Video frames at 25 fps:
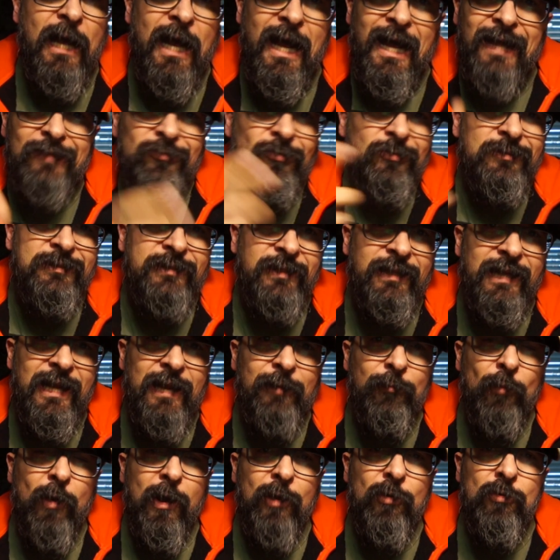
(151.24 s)

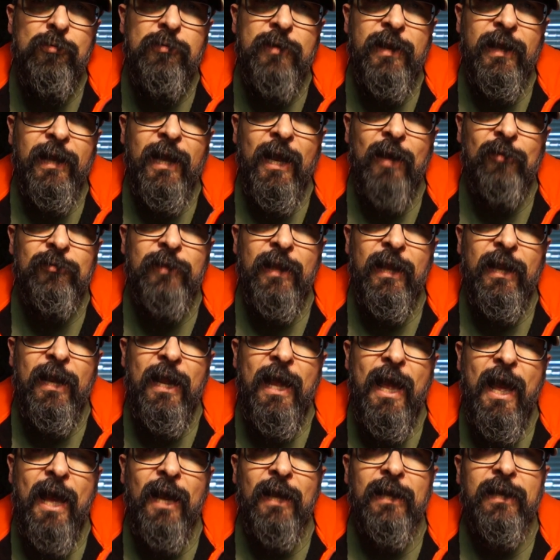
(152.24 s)
adotteremo alcune
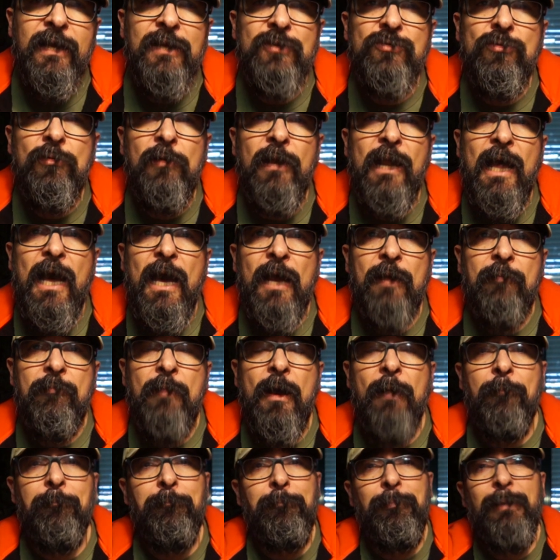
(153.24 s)
cautele anche
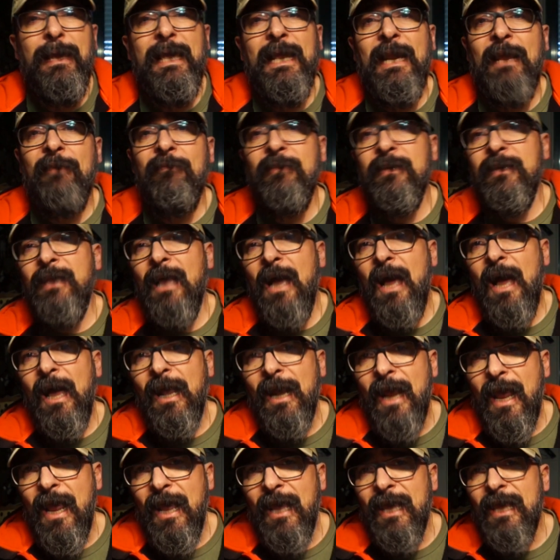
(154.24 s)
sull'arma per
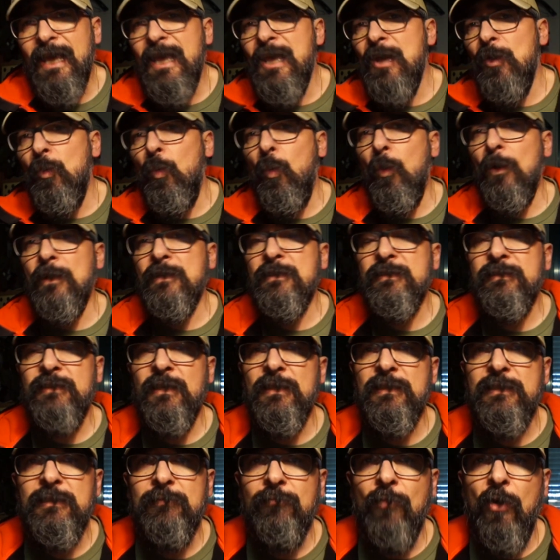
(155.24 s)
evitare in
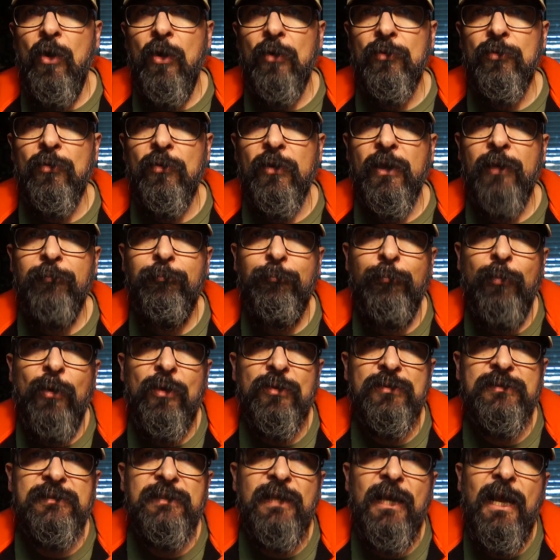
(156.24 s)
qualsiasi modo che
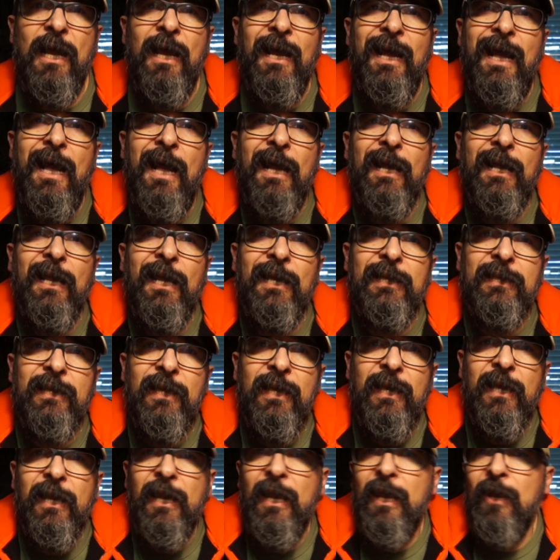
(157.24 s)
possa
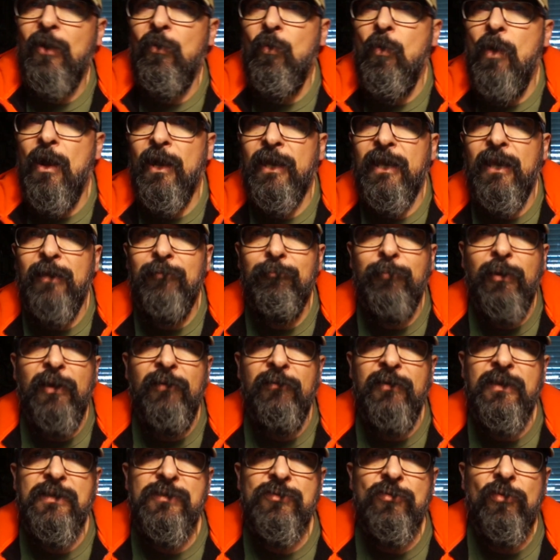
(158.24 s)
accadere qualche
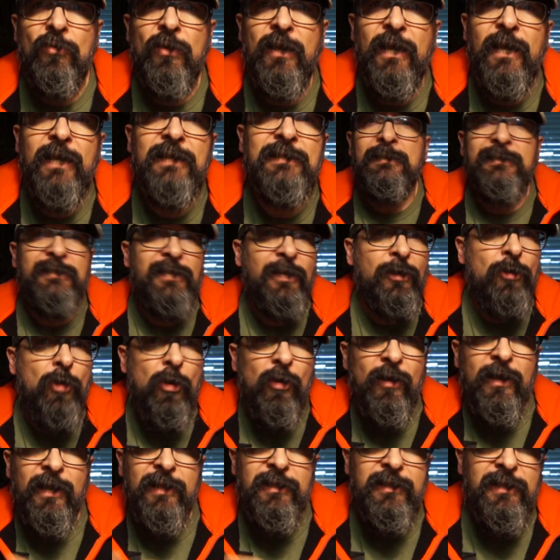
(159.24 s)
imprevisto che si
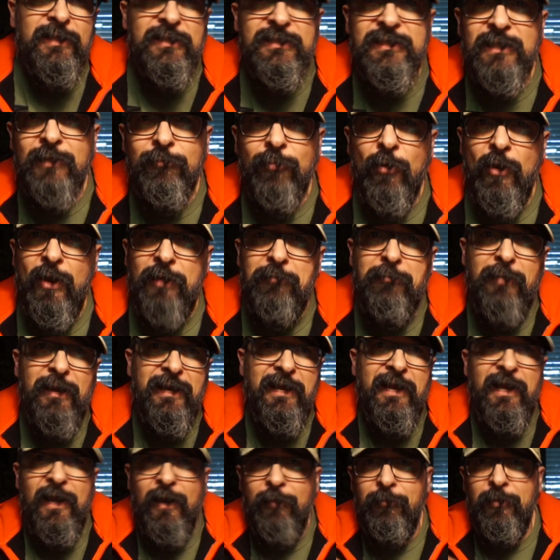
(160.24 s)
concretizzi poi in
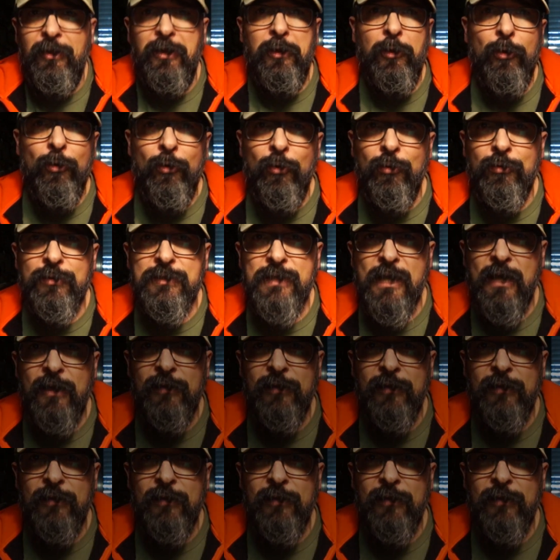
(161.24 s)
maniera pericolosa.